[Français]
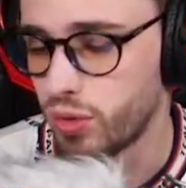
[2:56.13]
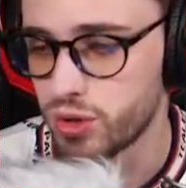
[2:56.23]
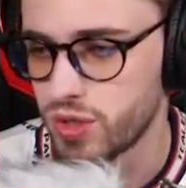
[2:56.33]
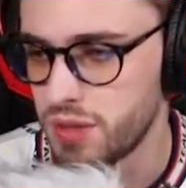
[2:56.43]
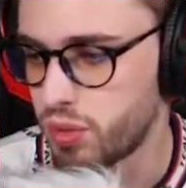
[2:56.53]

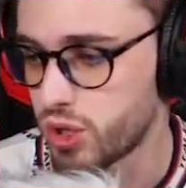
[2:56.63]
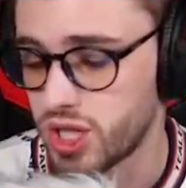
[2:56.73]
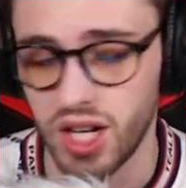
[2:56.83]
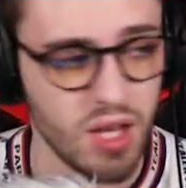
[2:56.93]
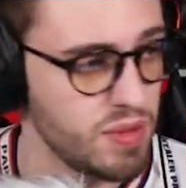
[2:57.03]
vendredi
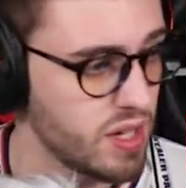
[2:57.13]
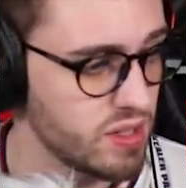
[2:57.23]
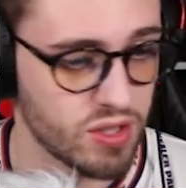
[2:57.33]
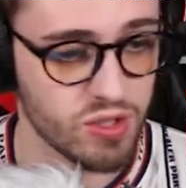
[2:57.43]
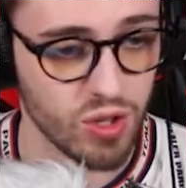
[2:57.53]
prochain eh bien
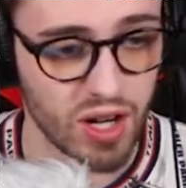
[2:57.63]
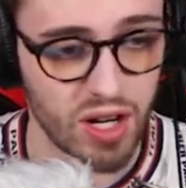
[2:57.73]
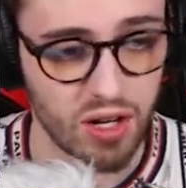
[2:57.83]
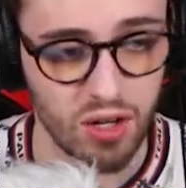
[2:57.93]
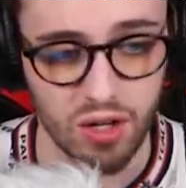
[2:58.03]
ce
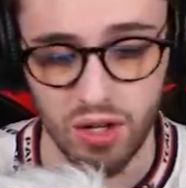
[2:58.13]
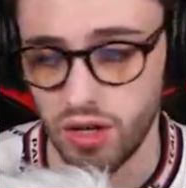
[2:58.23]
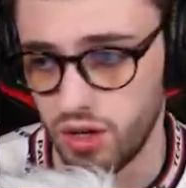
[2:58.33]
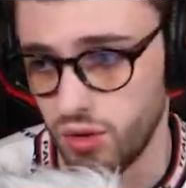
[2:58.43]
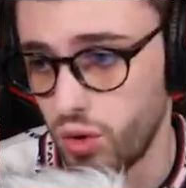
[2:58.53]
sera
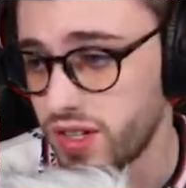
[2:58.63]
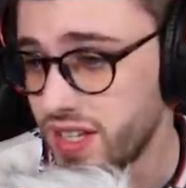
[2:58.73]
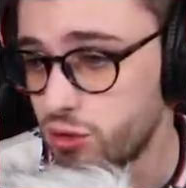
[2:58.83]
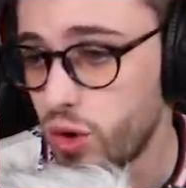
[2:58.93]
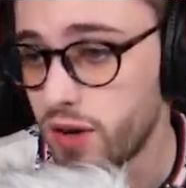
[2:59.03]
euh, World
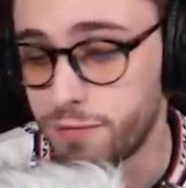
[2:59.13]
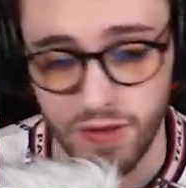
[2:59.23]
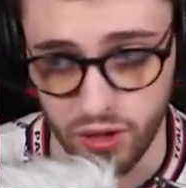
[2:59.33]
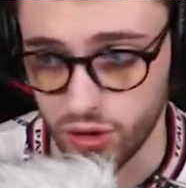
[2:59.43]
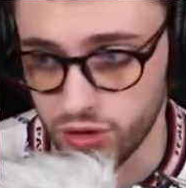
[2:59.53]
at War
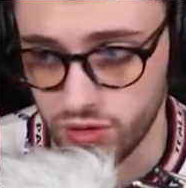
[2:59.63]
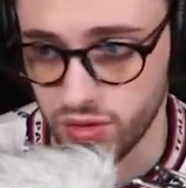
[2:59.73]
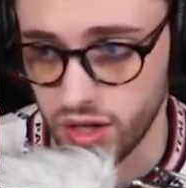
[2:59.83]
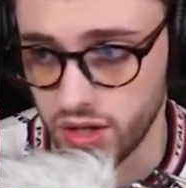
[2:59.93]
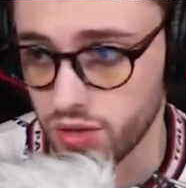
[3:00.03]
Ferruct
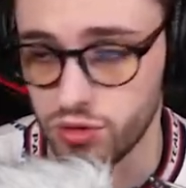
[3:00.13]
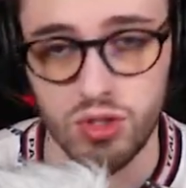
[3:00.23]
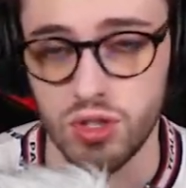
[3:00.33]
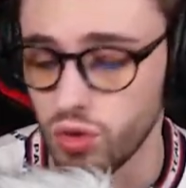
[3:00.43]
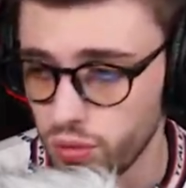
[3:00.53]
Voilà
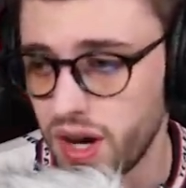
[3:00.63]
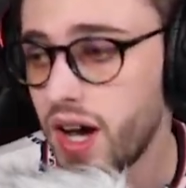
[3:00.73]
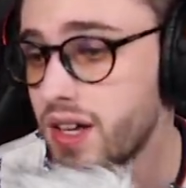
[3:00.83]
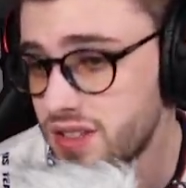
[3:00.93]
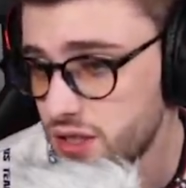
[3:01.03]
ensuite Shinonoma
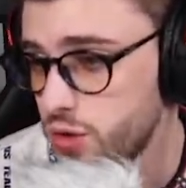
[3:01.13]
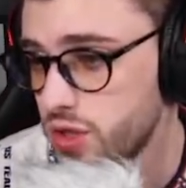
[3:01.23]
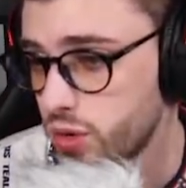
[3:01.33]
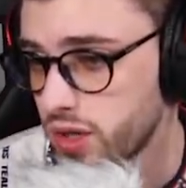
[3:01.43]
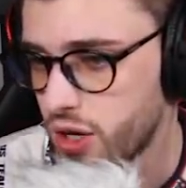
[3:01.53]
ainsi de
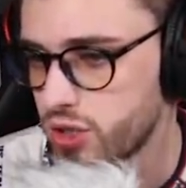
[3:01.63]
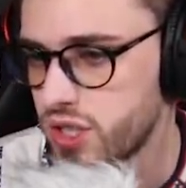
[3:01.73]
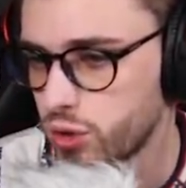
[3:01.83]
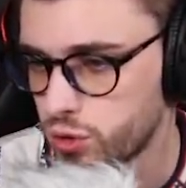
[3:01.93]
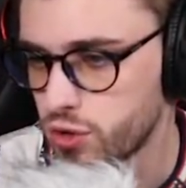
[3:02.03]
suite quoi Et quand je dis retour